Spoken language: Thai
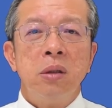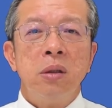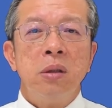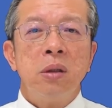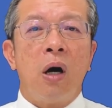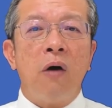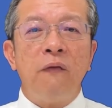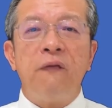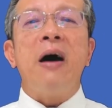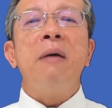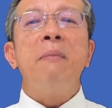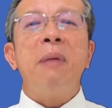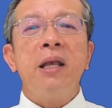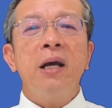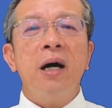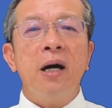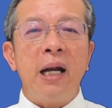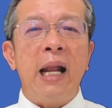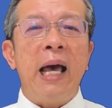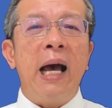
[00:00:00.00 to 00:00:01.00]
เขาฟังมาเย
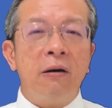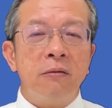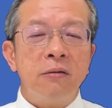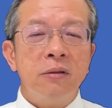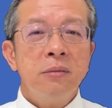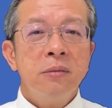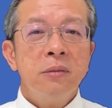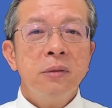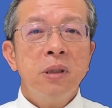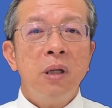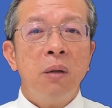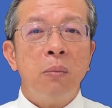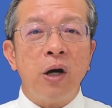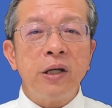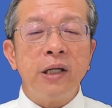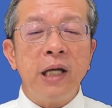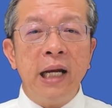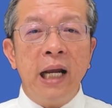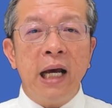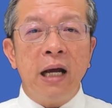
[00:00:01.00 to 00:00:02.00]
อะแล้ว เพราะ
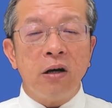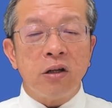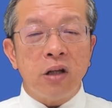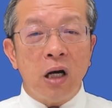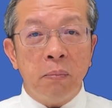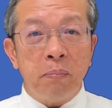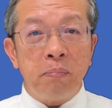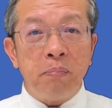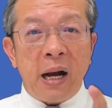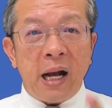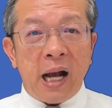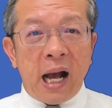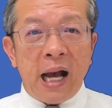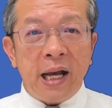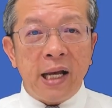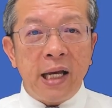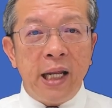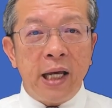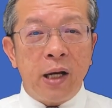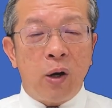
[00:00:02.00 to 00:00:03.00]
ฉะนั้นเราต้องประกาศ
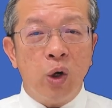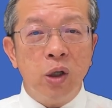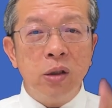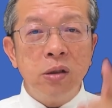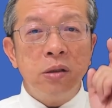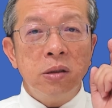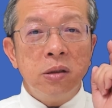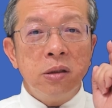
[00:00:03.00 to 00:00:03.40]
กิติคุณ